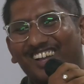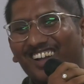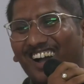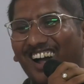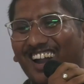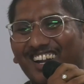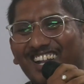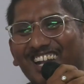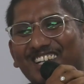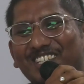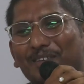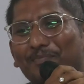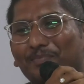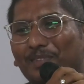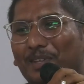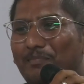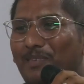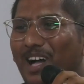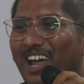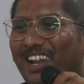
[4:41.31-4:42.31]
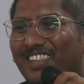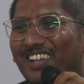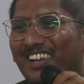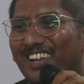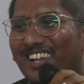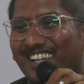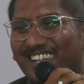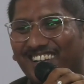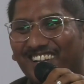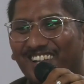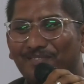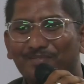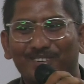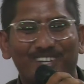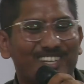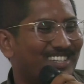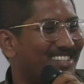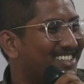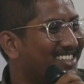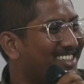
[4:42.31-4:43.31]
కాంటాక్ట్ చెప్తే మ్యారథాన్ లెక్క
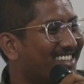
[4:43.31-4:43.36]
నిలిపోయి